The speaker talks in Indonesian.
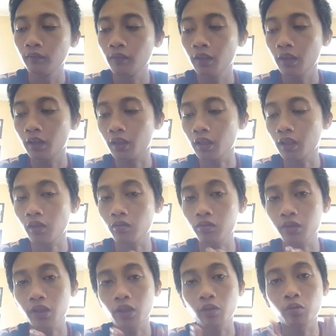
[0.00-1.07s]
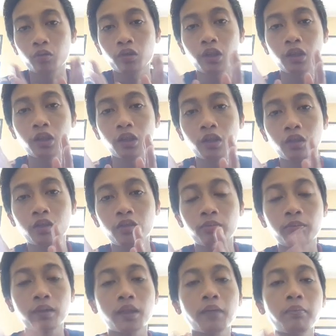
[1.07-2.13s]
kita harus ngikutin
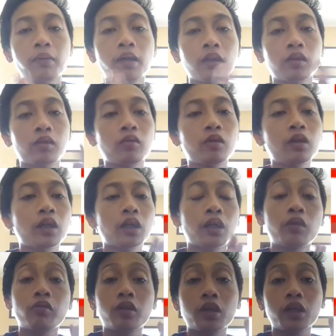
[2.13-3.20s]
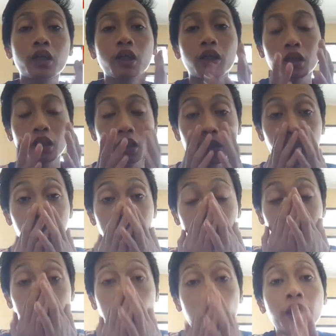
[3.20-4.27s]
subscriber atau enggak soalnya kan kita masih
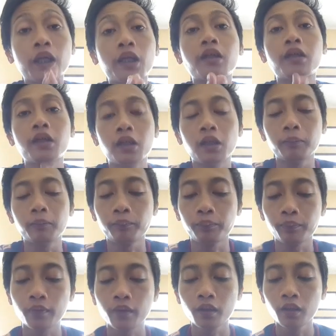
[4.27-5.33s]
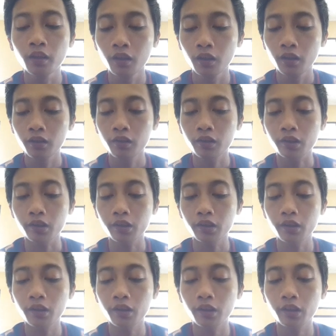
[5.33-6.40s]
channelnya kecil
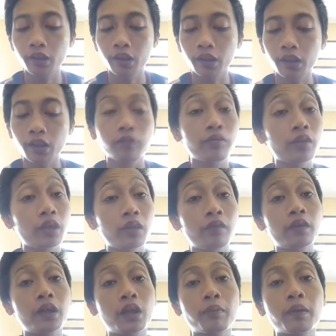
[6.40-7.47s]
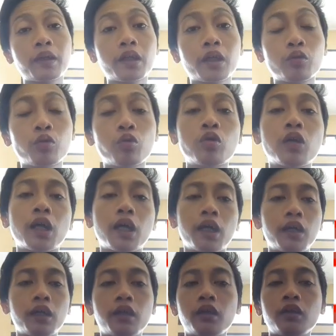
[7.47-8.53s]
jadi kita pikir-pikir panjang dulu lah
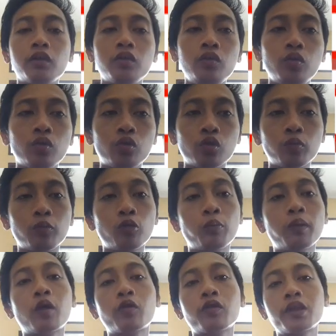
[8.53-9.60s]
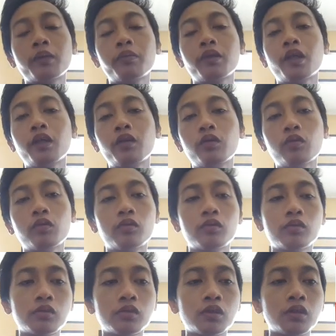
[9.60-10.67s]
untuk merubah konsepnya itu
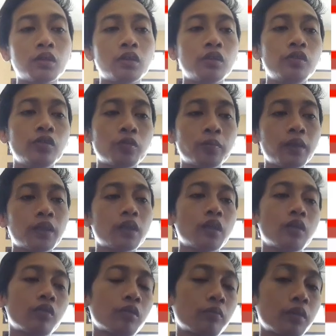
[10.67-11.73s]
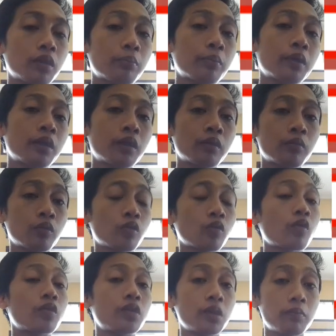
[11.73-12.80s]
cuman kalau teman-teman
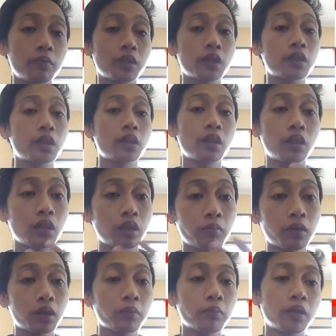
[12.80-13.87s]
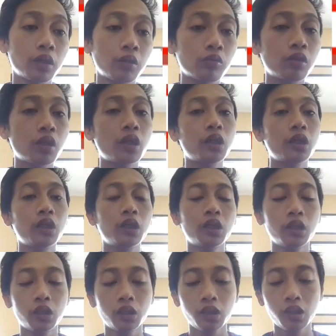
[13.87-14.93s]
konsepnya channelnya teman-teman itu dari
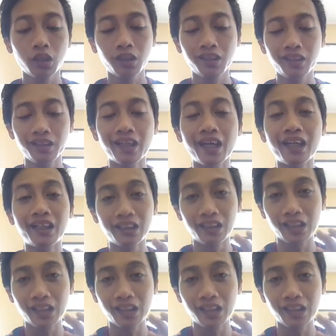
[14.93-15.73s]
dari